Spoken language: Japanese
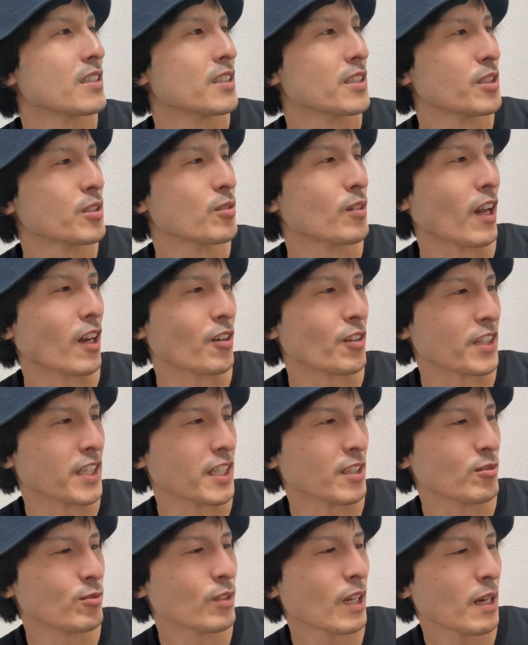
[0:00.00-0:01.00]
う。幽霊の
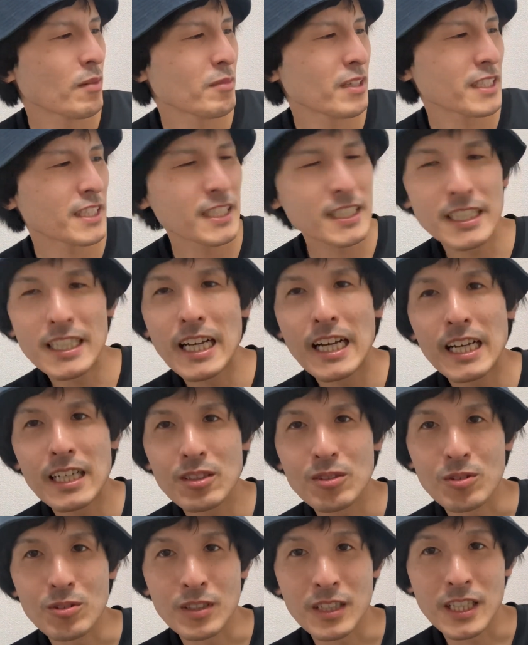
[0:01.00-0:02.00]
日、裏飯屋
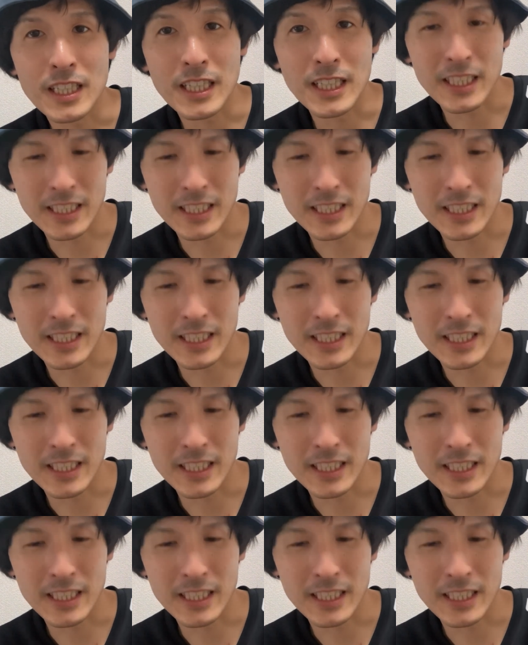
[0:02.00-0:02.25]
と出て